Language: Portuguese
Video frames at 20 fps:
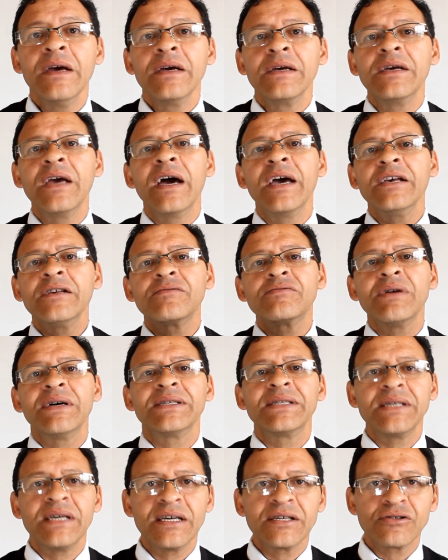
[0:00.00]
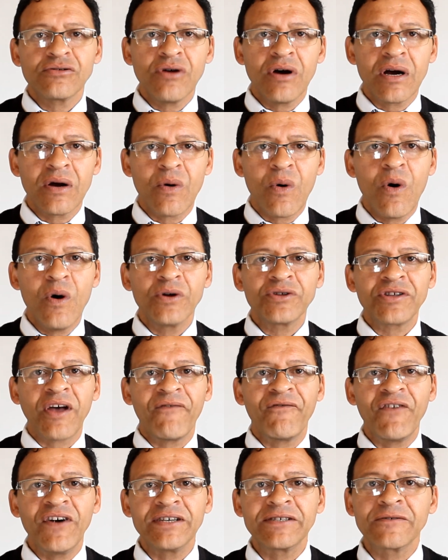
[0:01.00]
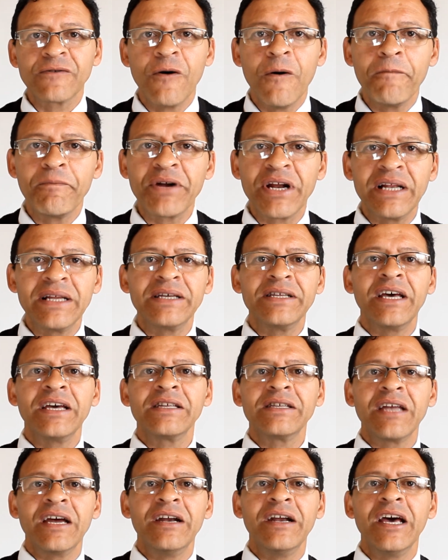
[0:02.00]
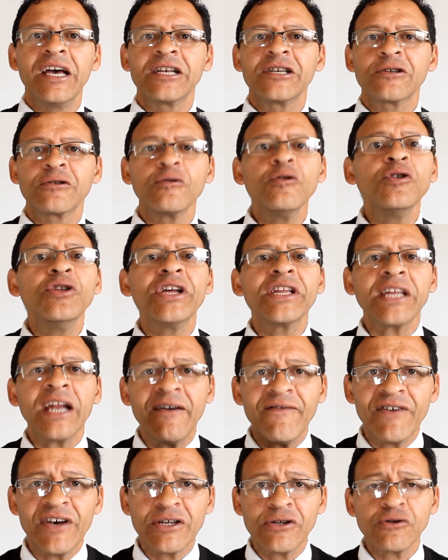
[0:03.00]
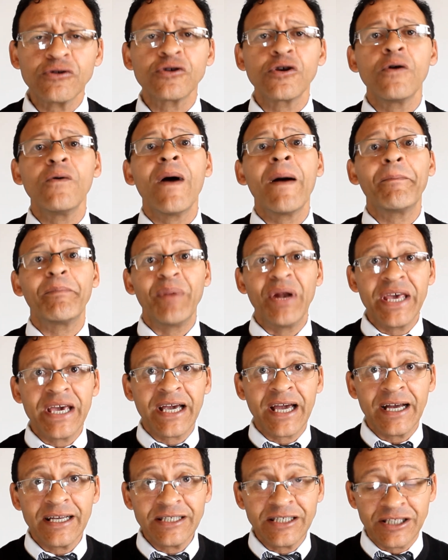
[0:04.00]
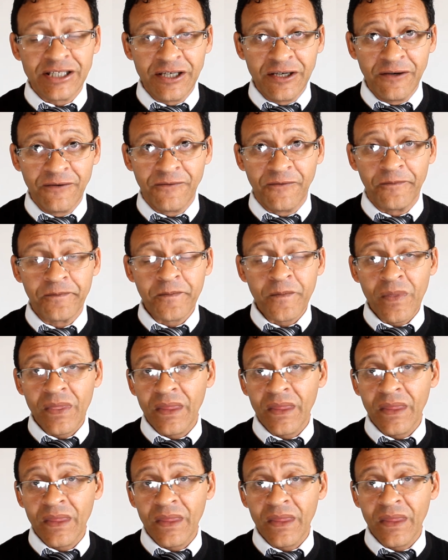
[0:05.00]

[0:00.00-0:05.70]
E aí fazer a sua conta, faz compra ali na internet, tudo através do seu aplicativo.